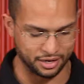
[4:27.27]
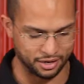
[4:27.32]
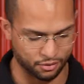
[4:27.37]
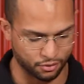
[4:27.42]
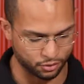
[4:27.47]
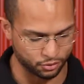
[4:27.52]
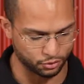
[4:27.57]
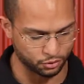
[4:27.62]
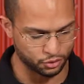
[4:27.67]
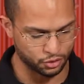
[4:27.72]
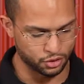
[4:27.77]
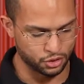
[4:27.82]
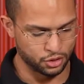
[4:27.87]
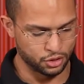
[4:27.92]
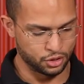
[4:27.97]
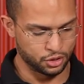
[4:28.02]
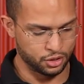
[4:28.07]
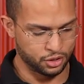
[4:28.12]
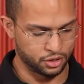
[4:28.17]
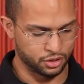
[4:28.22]
né? Quando
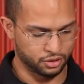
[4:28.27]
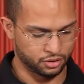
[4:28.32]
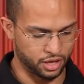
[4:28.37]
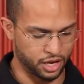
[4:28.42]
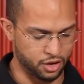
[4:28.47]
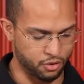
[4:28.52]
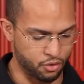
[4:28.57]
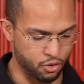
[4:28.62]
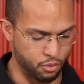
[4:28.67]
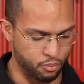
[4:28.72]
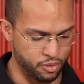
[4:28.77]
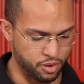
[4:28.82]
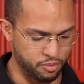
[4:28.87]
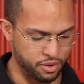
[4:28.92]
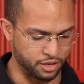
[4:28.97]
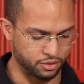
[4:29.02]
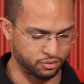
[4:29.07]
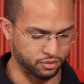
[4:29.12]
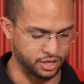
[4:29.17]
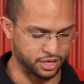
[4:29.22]
tem o um
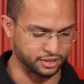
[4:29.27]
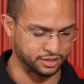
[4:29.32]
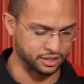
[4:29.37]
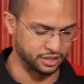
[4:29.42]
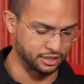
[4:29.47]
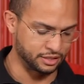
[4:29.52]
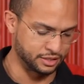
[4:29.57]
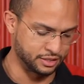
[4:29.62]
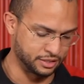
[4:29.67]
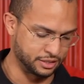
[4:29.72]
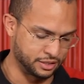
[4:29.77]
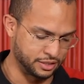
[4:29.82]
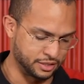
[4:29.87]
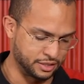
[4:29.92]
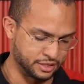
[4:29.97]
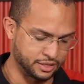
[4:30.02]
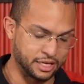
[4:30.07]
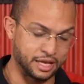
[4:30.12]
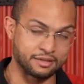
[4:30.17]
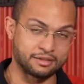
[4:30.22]
rompimento dessa,
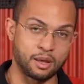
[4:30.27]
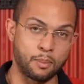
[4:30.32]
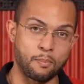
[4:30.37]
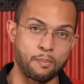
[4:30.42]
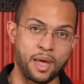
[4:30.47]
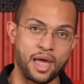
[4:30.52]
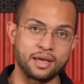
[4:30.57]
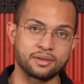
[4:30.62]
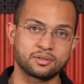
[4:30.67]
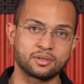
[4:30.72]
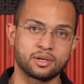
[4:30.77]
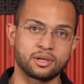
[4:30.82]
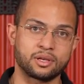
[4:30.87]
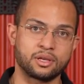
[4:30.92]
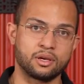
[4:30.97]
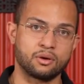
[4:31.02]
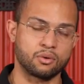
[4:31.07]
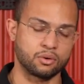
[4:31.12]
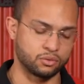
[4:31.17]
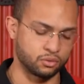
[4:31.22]
dessa peça
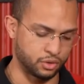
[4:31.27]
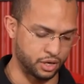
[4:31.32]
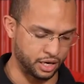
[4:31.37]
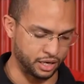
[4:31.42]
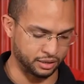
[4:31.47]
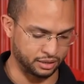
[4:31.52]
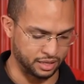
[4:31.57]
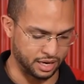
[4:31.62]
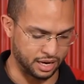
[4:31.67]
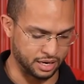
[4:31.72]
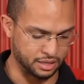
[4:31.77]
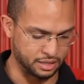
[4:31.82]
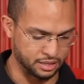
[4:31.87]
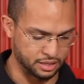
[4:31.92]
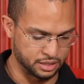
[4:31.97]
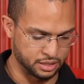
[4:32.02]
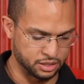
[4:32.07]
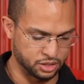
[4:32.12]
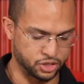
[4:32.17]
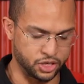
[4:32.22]
aqui, quando ela está
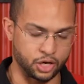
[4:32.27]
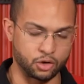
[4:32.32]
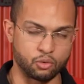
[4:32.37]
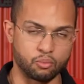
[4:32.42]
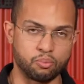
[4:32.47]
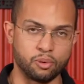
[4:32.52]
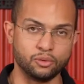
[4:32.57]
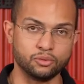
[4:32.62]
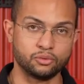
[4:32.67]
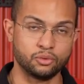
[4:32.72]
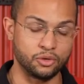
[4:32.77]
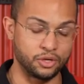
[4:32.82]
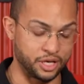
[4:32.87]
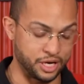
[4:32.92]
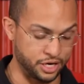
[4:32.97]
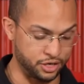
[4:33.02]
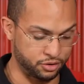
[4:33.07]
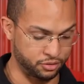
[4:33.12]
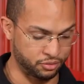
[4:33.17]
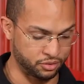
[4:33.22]
já no ponto
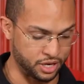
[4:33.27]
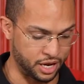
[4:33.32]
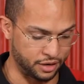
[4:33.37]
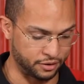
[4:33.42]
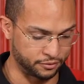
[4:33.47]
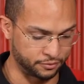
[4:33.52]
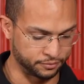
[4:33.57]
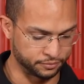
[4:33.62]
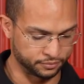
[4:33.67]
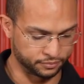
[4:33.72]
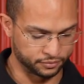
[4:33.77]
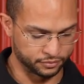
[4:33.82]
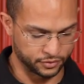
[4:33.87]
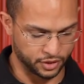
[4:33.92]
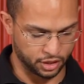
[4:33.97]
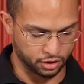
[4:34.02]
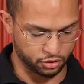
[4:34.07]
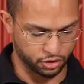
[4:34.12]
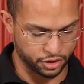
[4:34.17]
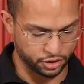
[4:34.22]
crítico dela.
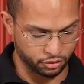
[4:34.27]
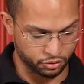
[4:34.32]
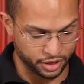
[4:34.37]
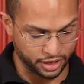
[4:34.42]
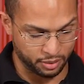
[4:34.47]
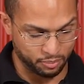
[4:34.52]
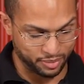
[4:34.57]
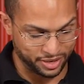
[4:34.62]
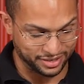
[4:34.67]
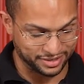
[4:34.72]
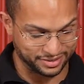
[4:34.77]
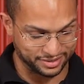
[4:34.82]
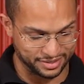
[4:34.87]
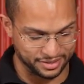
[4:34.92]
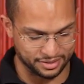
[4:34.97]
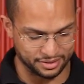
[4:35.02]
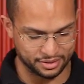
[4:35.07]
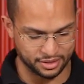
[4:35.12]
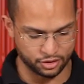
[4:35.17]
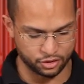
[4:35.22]
Tá joia? Então ela
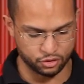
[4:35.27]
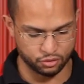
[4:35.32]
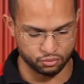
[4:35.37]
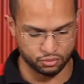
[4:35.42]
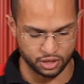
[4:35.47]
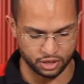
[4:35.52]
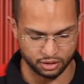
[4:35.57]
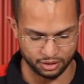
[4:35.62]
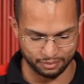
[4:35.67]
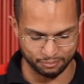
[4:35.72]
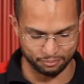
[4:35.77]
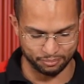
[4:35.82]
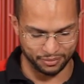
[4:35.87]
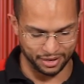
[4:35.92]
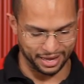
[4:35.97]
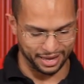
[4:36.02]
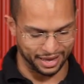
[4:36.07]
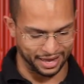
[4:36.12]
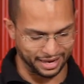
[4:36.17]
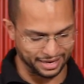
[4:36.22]
precisa de uma...
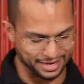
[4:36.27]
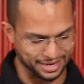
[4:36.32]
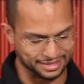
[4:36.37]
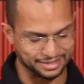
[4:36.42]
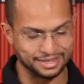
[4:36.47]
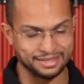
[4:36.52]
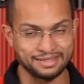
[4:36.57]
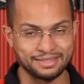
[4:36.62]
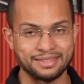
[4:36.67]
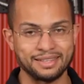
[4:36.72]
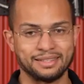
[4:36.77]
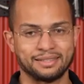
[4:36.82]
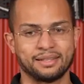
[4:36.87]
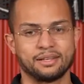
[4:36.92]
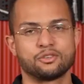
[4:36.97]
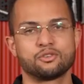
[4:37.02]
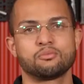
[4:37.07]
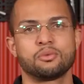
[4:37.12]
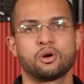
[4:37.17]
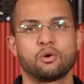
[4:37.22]
É, ela necessita
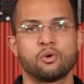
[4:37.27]
de uma